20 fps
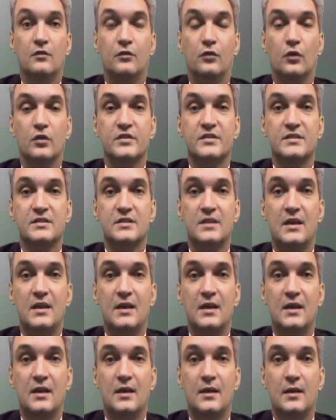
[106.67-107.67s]

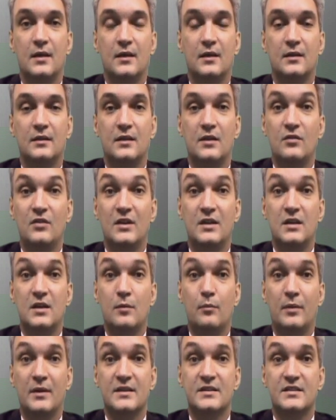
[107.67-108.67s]
você eh, deveria,
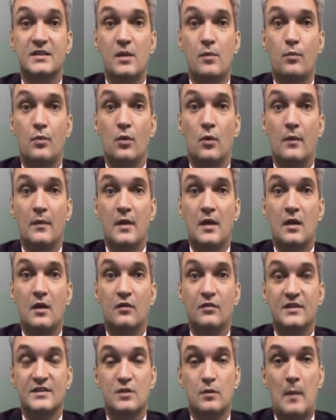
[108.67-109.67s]
em princípio,
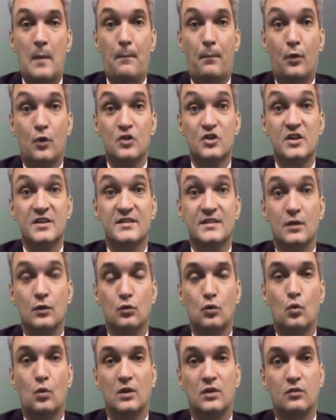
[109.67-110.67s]
fazer uma
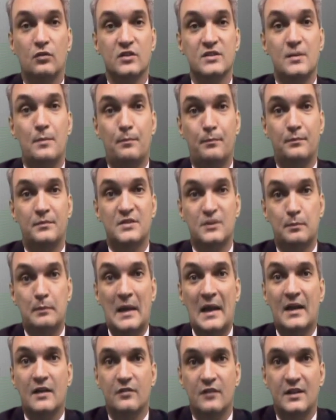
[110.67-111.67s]
projeção do quanto você
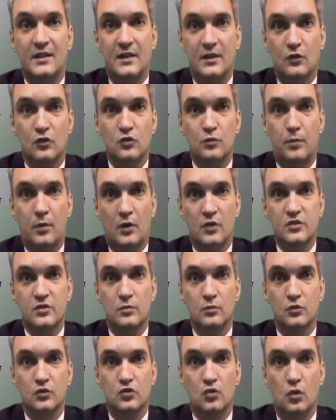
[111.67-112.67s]
espera vender nos
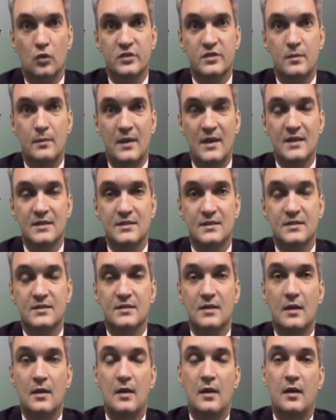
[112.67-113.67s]
próximos 12
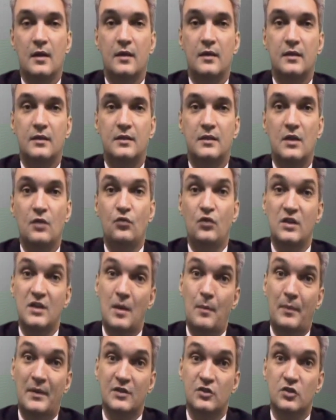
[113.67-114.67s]
meses e
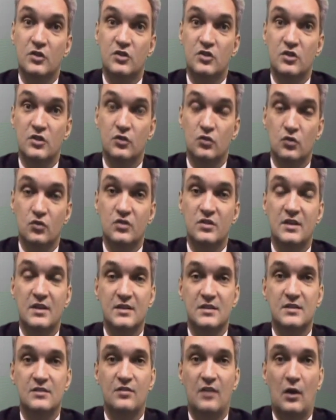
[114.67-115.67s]
definir a partir disso se
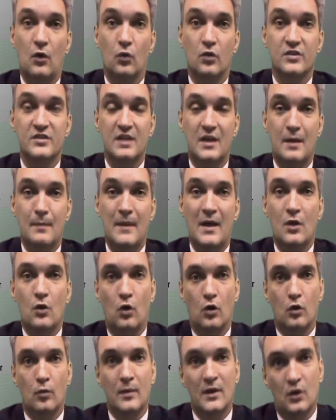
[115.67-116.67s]
esse valor será
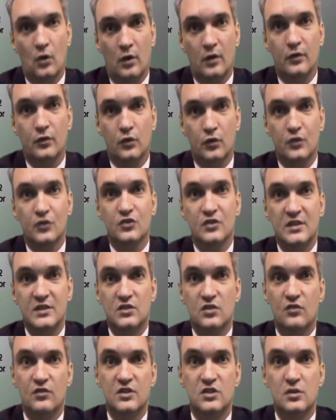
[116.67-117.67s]
maior ou menor do que os
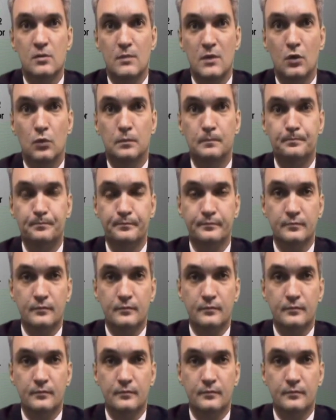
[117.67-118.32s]
120 mil